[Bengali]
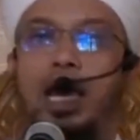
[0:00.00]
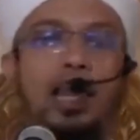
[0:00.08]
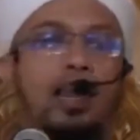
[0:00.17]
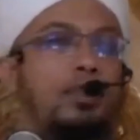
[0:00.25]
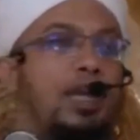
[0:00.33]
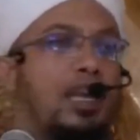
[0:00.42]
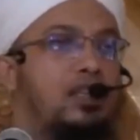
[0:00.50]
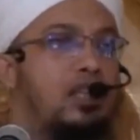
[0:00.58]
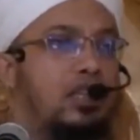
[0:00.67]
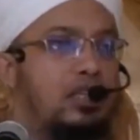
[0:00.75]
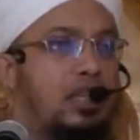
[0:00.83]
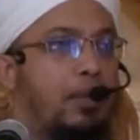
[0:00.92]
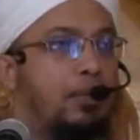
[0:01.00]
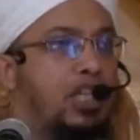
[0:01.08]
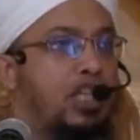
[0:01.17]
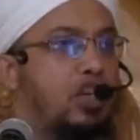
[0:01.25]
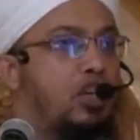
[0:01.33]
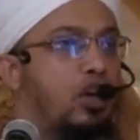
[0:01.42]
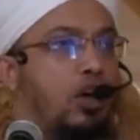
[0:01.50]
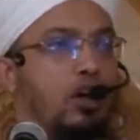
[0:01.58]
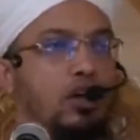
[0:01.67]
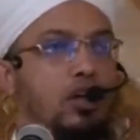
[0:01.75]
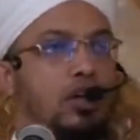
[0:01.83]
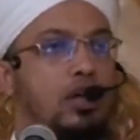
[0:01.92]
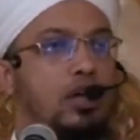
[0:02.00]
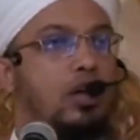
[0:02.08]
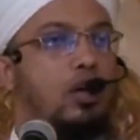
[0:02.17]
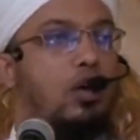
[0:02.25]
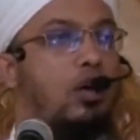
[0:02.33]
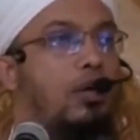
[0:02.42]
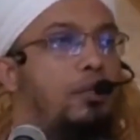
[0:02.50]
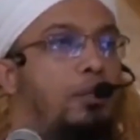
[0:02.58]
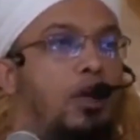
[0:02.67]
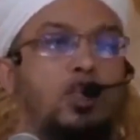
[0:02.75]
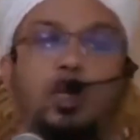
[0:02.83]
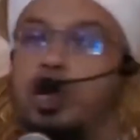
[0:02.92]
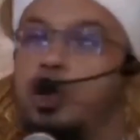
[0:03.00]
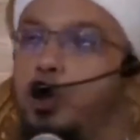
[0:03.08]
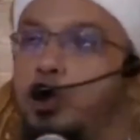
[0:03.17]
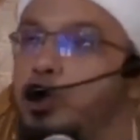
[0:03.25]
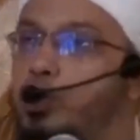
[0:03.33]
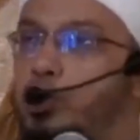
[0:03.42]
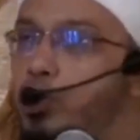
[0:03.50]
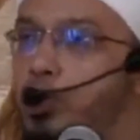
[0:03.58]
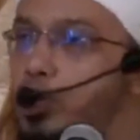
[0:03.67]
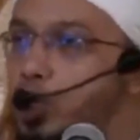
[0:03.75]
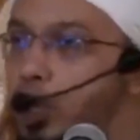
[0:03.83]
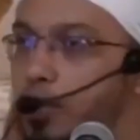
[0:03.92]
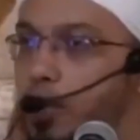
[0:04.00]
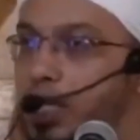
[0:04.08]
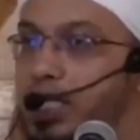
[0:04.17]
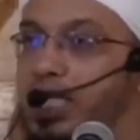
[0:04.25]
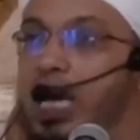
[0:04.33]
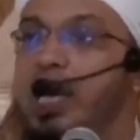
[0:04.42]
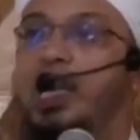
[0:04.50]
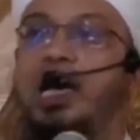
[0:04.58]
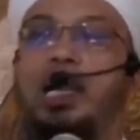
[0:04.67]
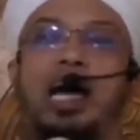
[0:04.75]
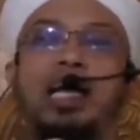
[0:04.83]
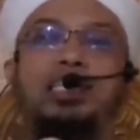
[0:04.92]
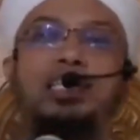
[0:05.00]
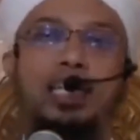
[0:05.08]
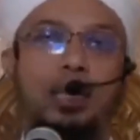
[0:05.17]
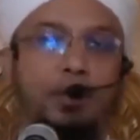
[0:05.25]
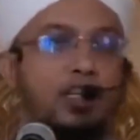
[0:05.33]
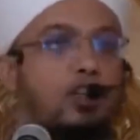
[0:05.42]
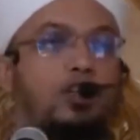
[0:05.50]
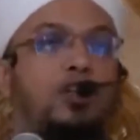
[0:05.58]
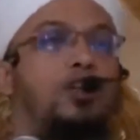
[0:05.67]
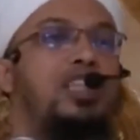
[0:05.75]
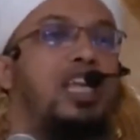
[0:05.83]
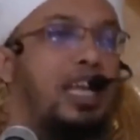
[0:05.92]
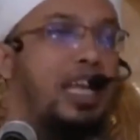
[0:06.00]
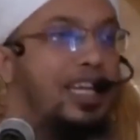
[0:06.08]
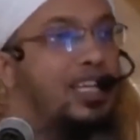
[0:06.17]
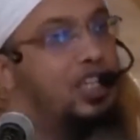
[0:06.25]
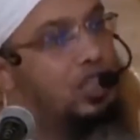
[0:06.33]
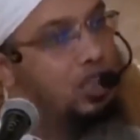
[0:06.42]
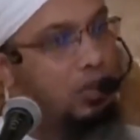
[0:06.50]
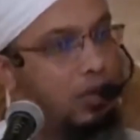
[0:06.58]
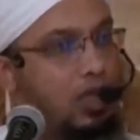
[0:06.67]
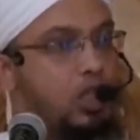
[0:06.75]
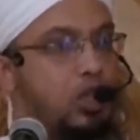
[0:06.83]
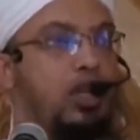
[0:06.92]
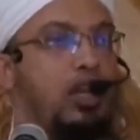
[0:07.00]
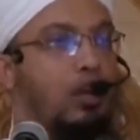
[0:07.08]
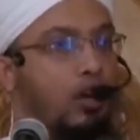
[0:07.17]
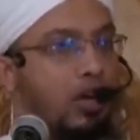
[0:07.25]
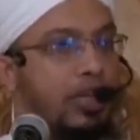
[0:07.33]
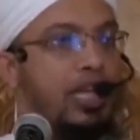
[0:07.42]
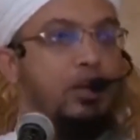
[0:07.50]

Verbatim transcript: আল্লাহ নবী আলাইসাল্লাম সেজন্য বছরের অন্য কোনো সময় সারা রাত জেগে ইবাদত করতেন না কিছু সময় শরীরের হক